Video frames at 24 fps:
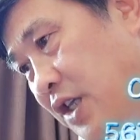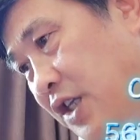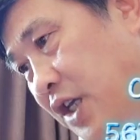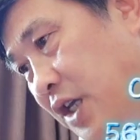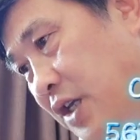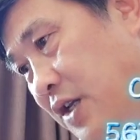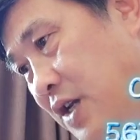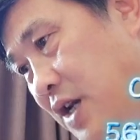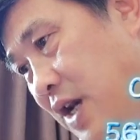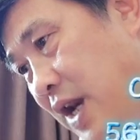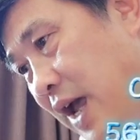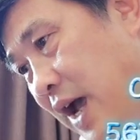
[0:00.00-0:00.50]

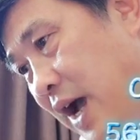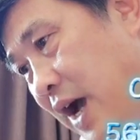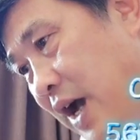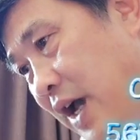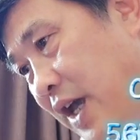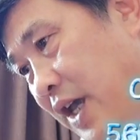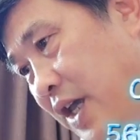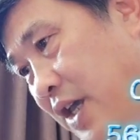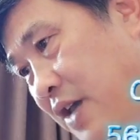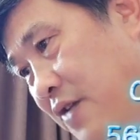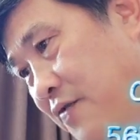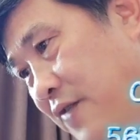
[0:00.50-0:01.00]
chính là
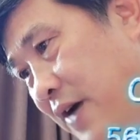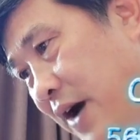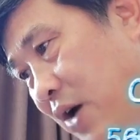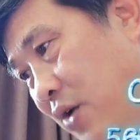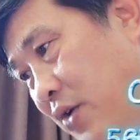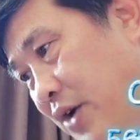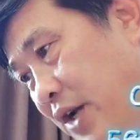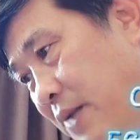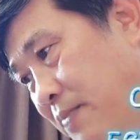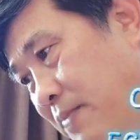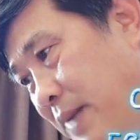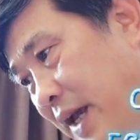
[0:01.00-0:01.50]
ỷ
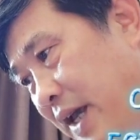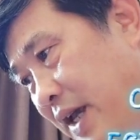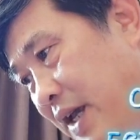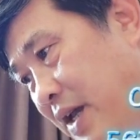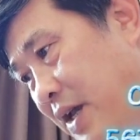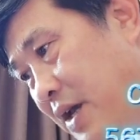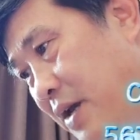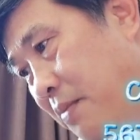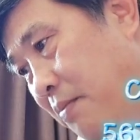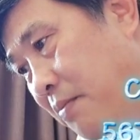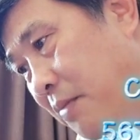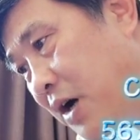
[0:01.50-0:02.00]
vào điểm này
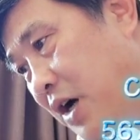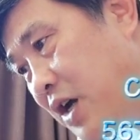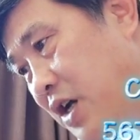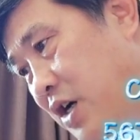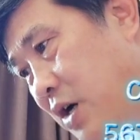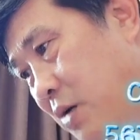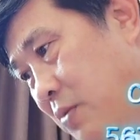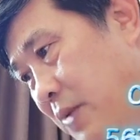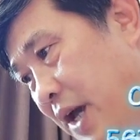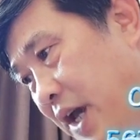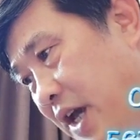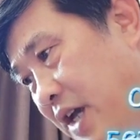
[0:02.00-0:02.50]
mới
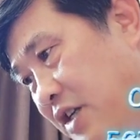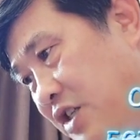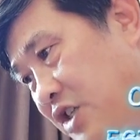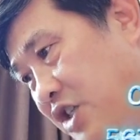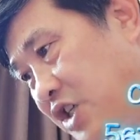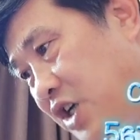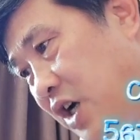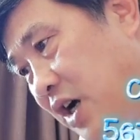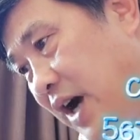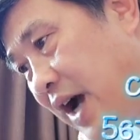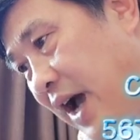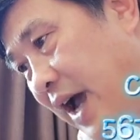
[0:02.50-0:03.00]
không hề
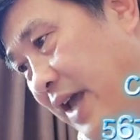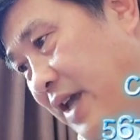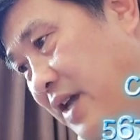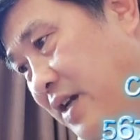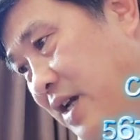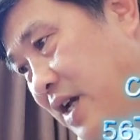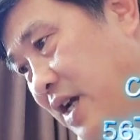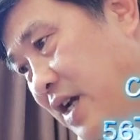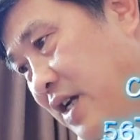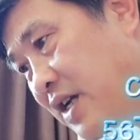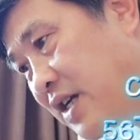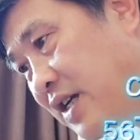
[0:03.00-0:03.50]
sợ hãi,
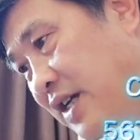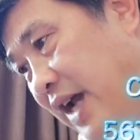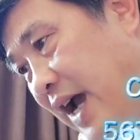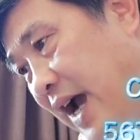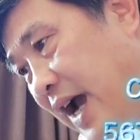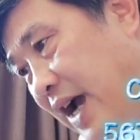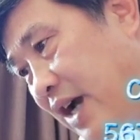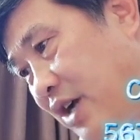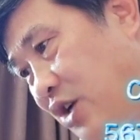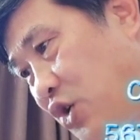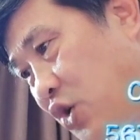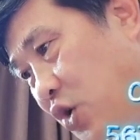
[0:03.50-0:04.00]

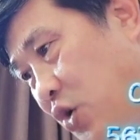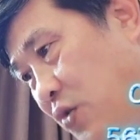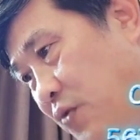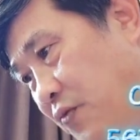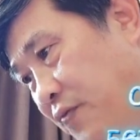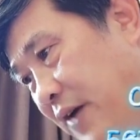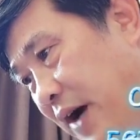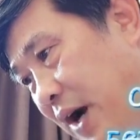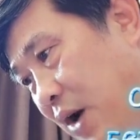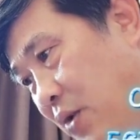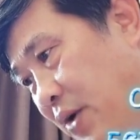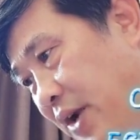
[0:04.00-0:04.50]
trà
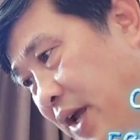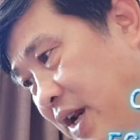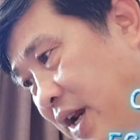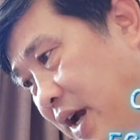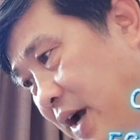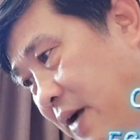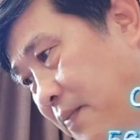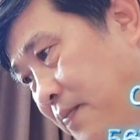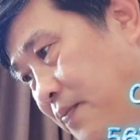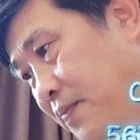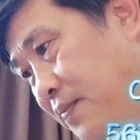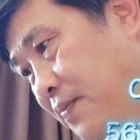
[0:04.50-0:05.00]
trộn vào đến
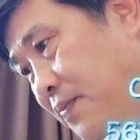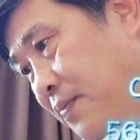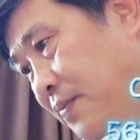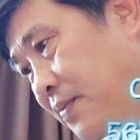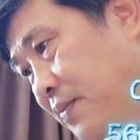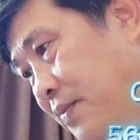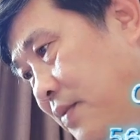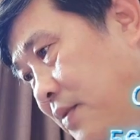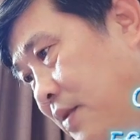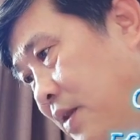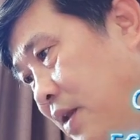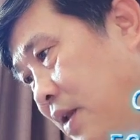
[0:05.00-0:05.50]
à.
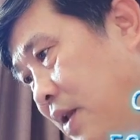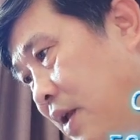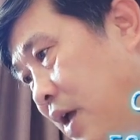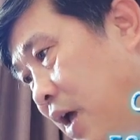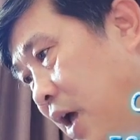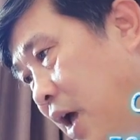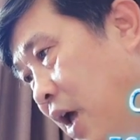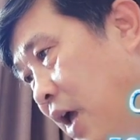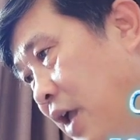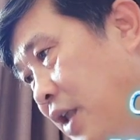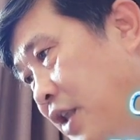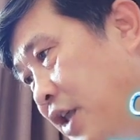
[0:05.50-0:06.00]

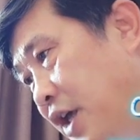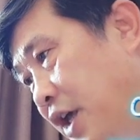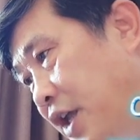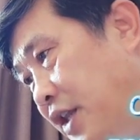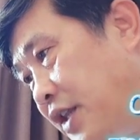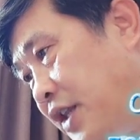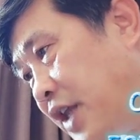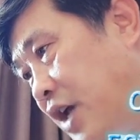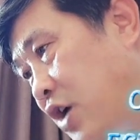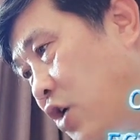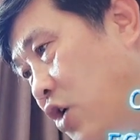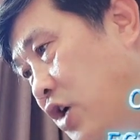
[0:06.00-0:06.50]

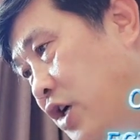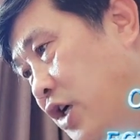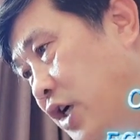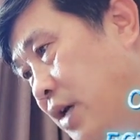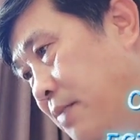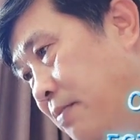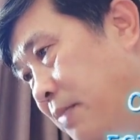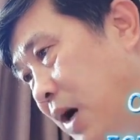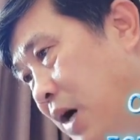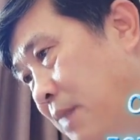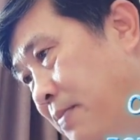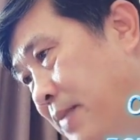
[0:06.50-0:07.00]
Nhìn thấy có
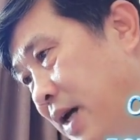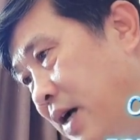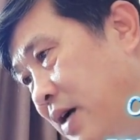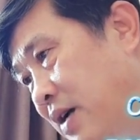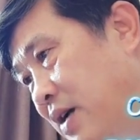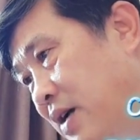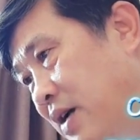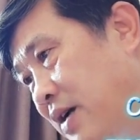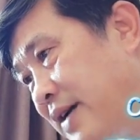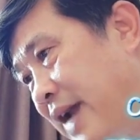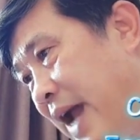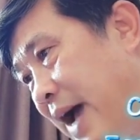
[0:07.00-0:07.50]
người mở miệng,
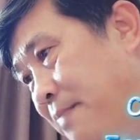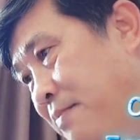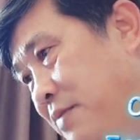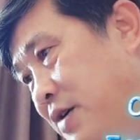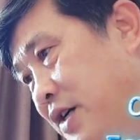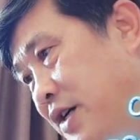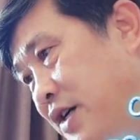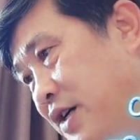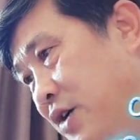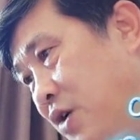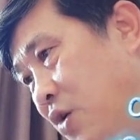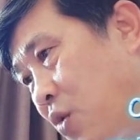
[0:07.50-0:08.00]
đám
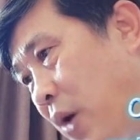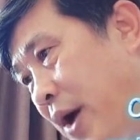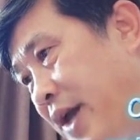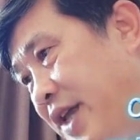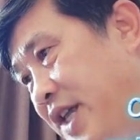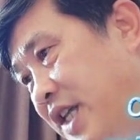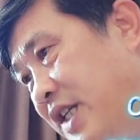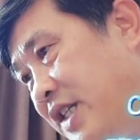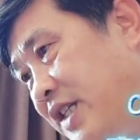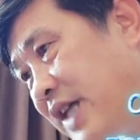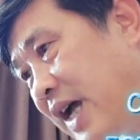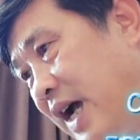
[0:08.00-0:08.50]
người quay
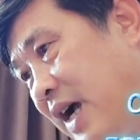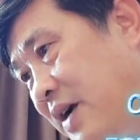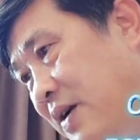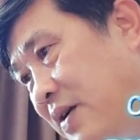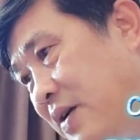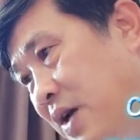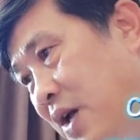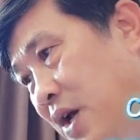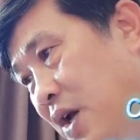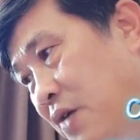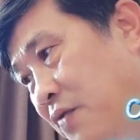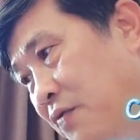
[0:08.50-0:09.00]
nhìn sang.
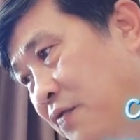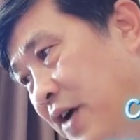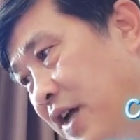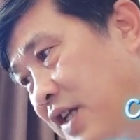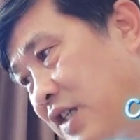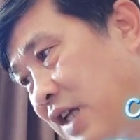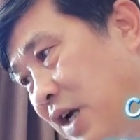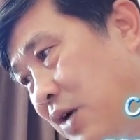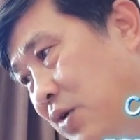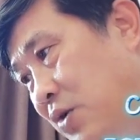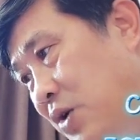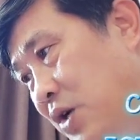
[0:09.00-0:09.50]

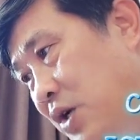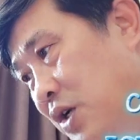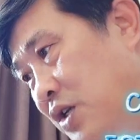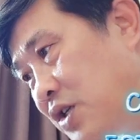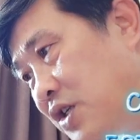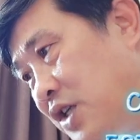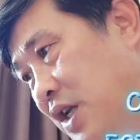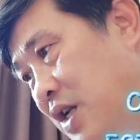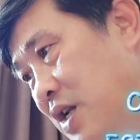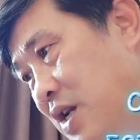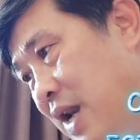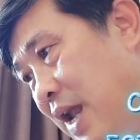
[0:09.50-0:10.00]
Về sau
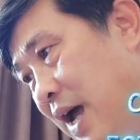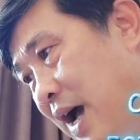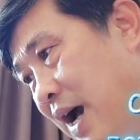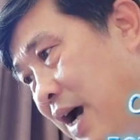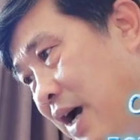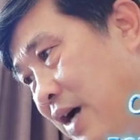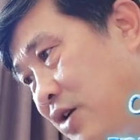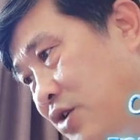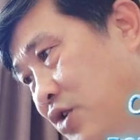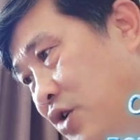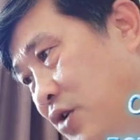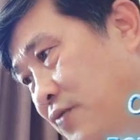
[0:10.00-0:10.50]
chính
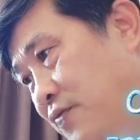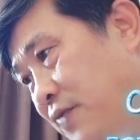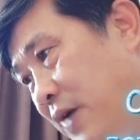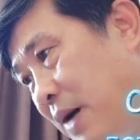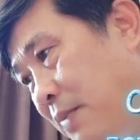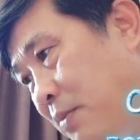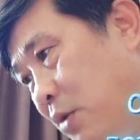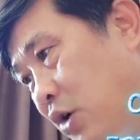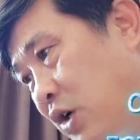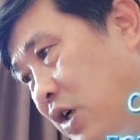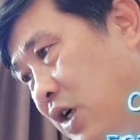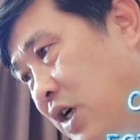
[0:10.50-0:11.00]
là rút
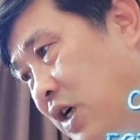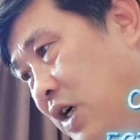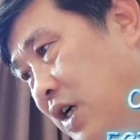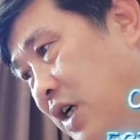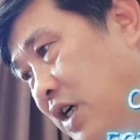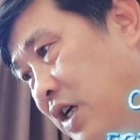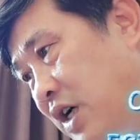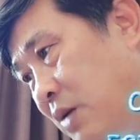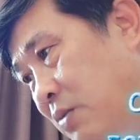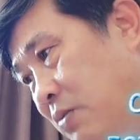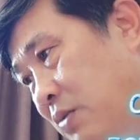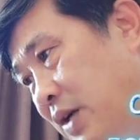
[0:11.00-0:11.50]
vào một
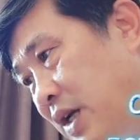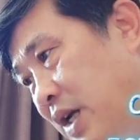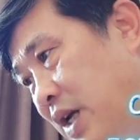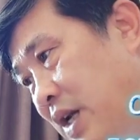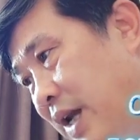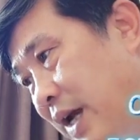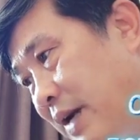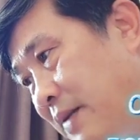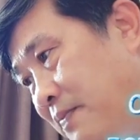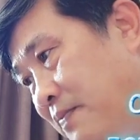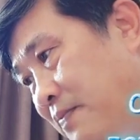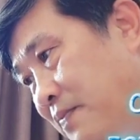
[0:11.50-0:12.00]
hơi không khí
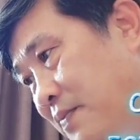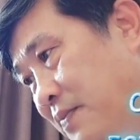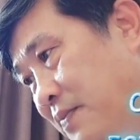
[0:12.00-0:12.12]
lạnh.